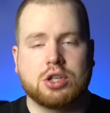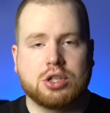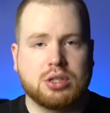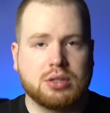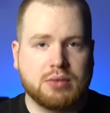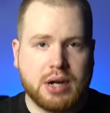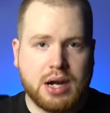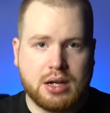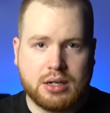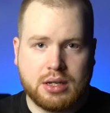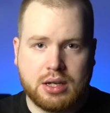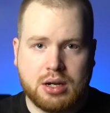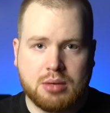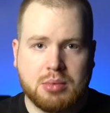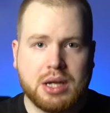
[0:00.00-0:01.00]
шедевральный
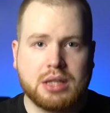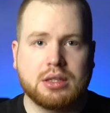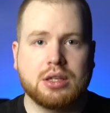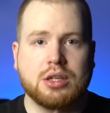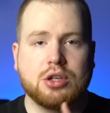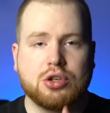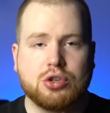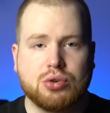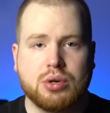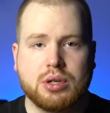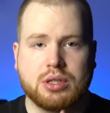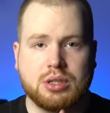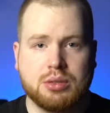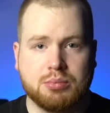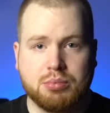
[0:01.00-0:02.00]
аромат и еще
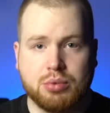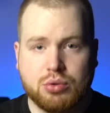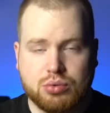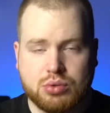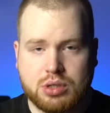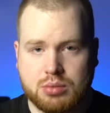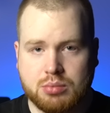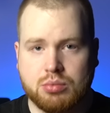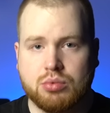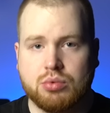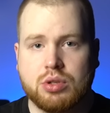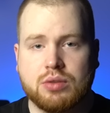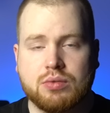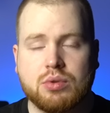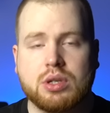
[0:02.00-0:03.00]
одним плюсом у
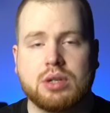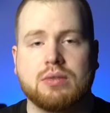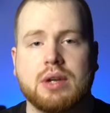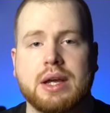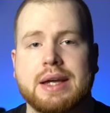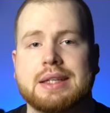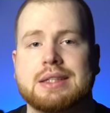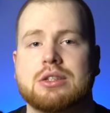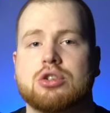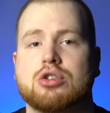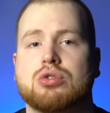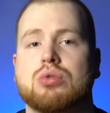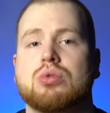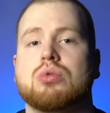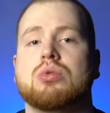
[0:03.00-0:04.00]
него является,
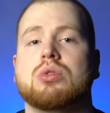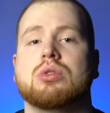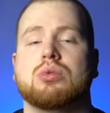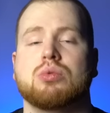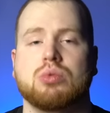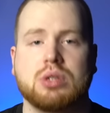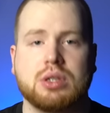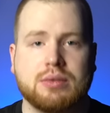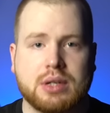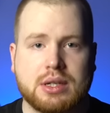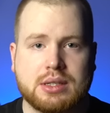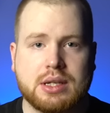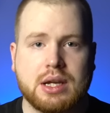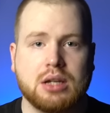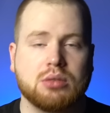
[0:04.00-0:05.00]
что он
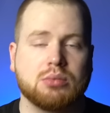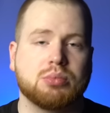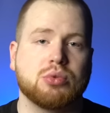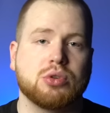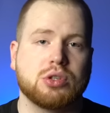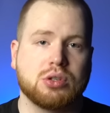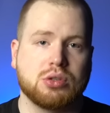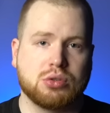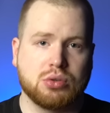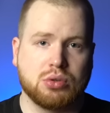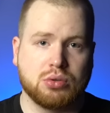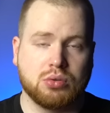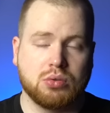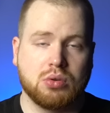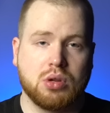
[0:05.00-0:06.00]
универсален по
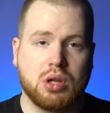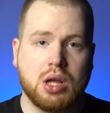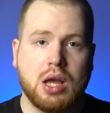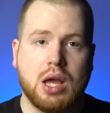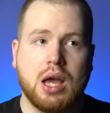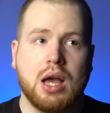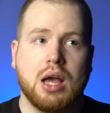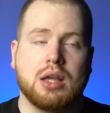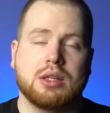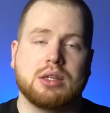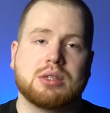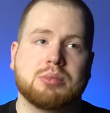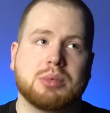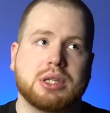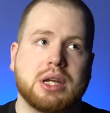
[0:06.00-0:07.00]
сезону.
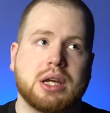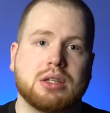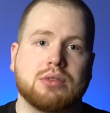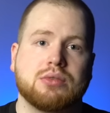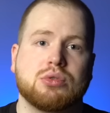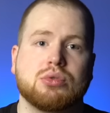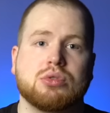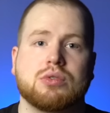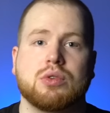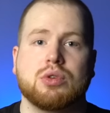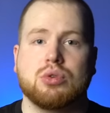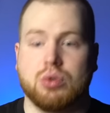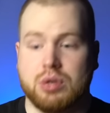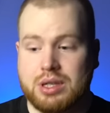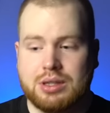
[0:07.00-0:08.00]
Несмотря на всю
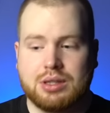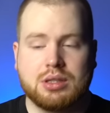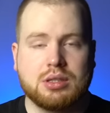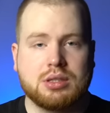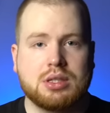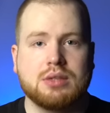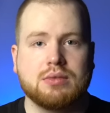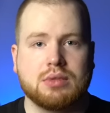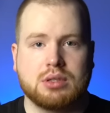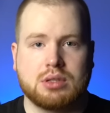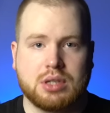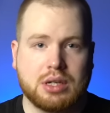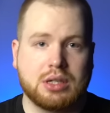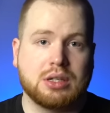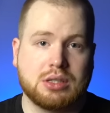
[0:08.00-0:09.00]
свою интенсивность,
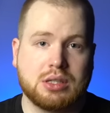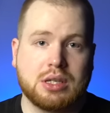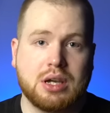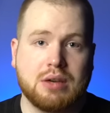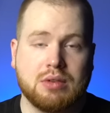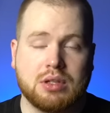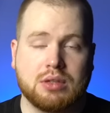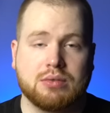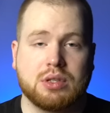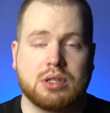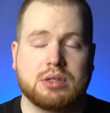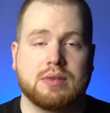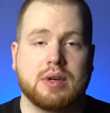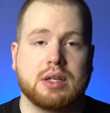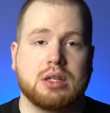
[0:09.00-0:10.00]
как и заявлено в
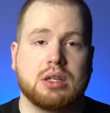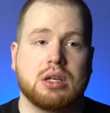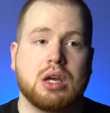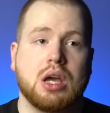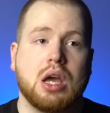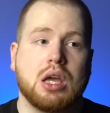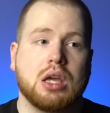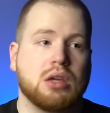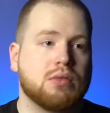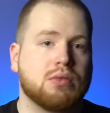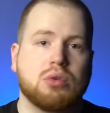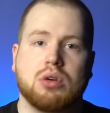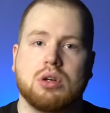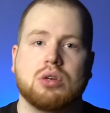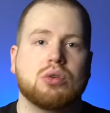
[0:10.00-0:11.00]
названии,
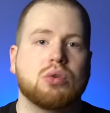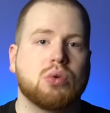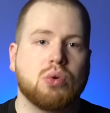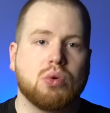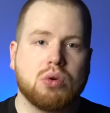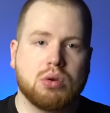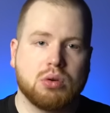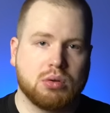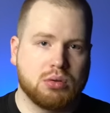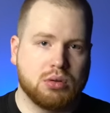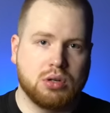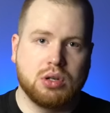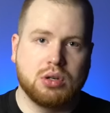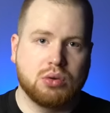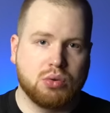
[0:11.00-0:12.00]
его легко,
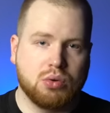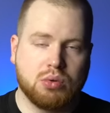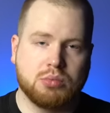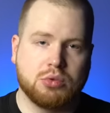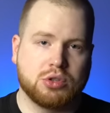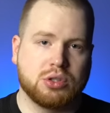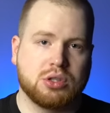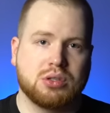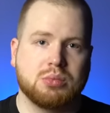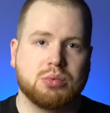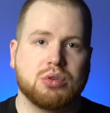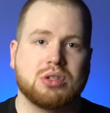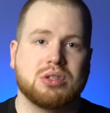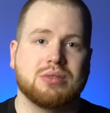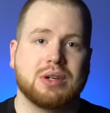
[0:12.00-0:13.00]
легко можно
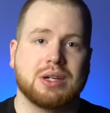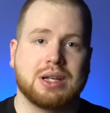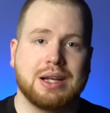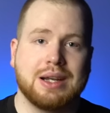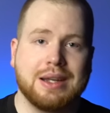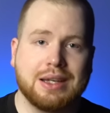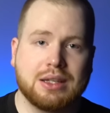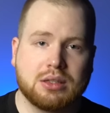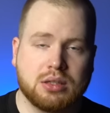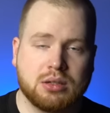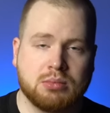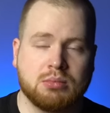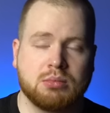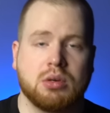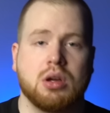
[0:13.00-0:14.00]
использовать летом,